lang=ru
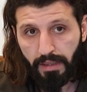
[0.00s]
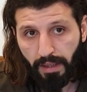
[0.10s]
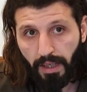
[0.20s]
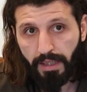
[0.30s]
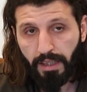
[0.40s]

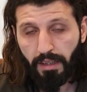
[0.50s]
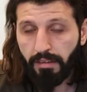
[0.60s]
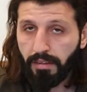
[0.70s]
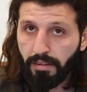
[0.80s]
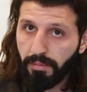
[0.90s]

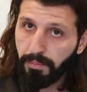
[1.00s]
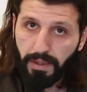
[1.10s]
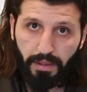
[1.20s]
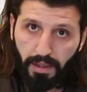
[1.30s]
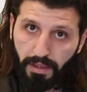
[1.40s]
захотят
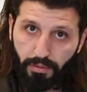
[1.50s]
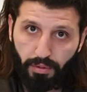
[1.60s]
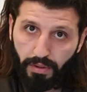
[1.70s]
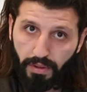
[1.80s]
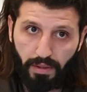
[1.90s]
переехать в
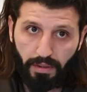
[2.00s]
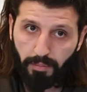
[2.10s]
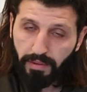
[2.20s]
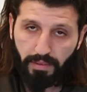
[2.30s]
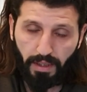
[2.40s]
другие
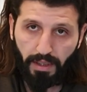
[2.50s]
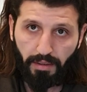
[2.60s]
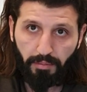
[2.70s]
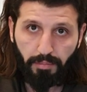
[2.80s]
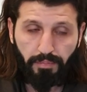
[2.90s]

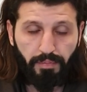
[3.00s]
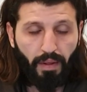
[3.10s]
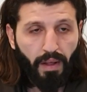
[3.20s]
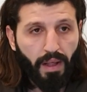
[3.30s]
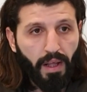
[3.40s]
места,
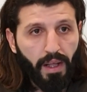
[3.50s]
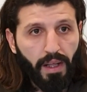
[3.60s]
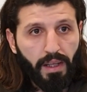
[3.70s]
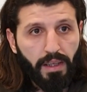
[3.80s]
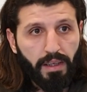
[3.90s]

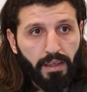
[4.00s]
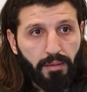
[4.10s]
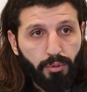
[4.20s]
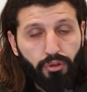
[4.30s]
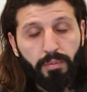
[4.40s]
э,
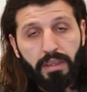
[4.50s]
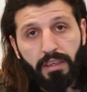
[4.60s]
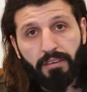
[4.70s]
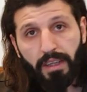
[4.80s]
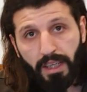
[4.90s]
может быть,
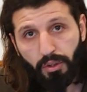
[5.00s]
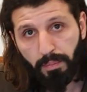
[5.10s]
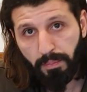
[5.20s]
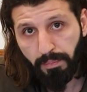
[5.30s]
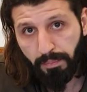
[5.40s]
и в
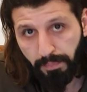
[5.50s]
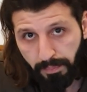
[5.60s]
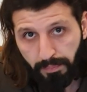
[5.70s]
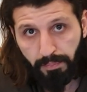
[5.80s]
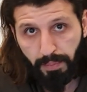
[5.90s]
Аланию
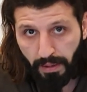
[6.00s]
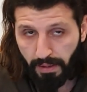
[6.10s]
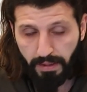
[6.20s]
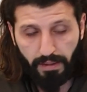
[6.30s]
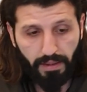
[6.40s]

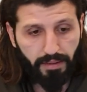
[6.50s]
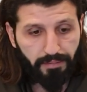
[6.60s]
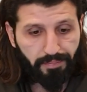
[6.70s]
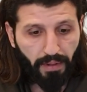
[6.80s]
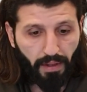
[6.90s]
прилетят.
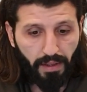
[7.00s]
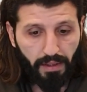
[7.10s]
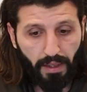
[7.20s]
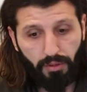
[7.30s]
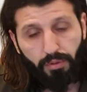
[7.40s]

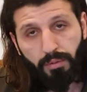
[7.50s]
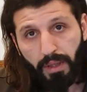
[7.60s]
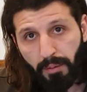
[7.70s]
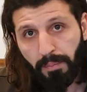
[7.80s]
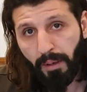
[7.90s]
Так что
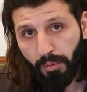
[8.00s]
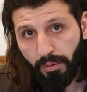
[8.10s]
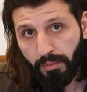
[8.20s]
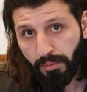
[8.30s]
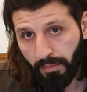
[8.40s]
я
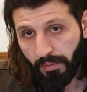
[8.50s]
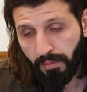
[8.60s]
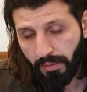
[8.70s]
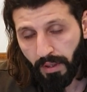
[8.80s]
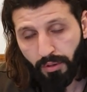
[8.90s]

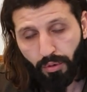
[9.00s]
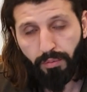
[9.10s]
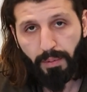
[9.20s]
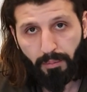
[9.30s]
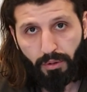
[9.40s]
помо
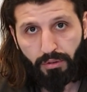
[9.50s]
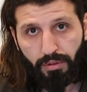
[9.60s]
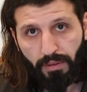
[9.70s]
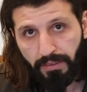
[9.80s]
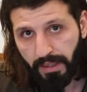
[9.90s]
готов
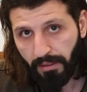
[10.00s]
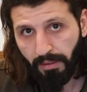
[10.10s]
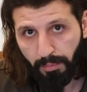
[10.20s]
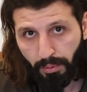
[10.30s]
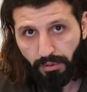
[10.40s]
помочь во всех
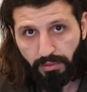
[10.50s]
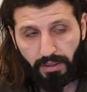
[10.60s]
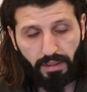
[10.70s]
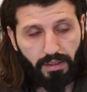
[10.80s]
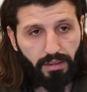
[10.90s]

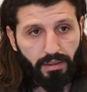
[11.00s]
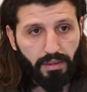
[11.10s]
вопросах